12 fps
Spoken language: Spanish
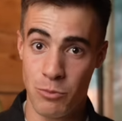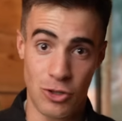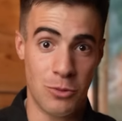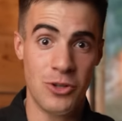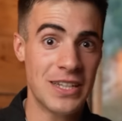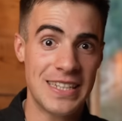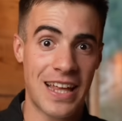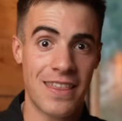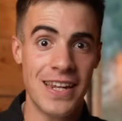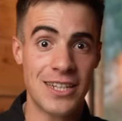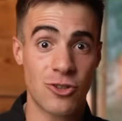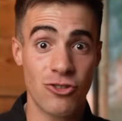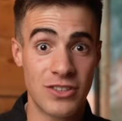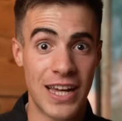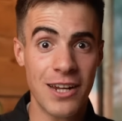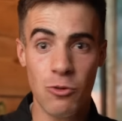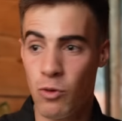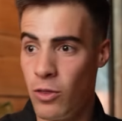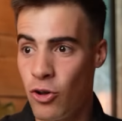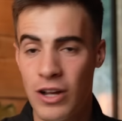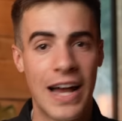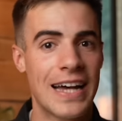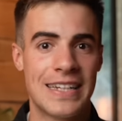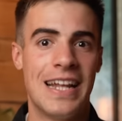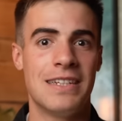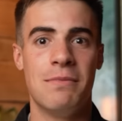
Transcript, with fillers: pues lo primero que tienes que hacer es contar cuando cagas en las